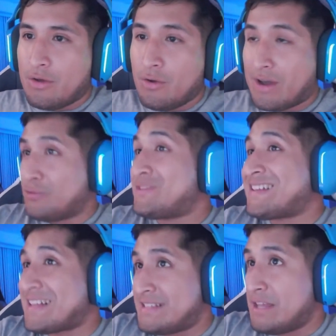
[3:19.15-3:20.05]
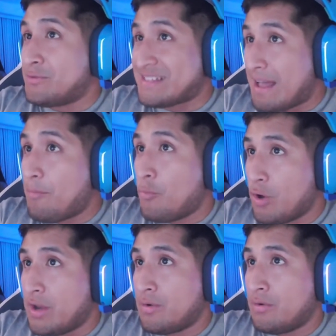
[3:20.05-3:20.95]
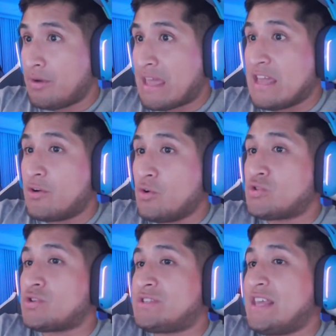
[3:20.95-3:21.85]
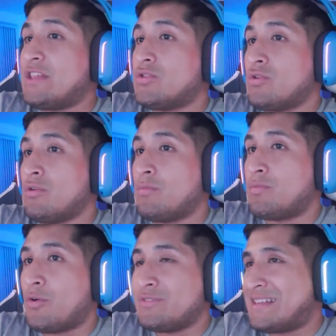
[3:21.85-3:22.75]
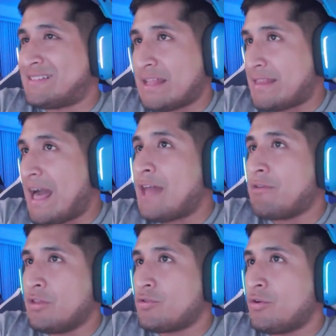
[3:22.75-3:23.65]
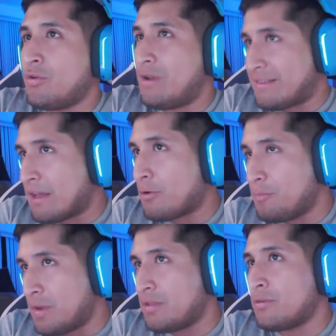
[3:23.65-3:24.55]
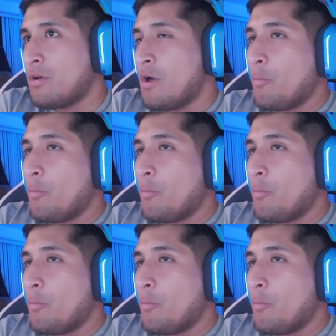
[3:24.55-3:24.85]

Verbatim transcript: lo que tú estás haciendo es tan bueno que incluso siendo contestatario y todo, la estás rompiendo.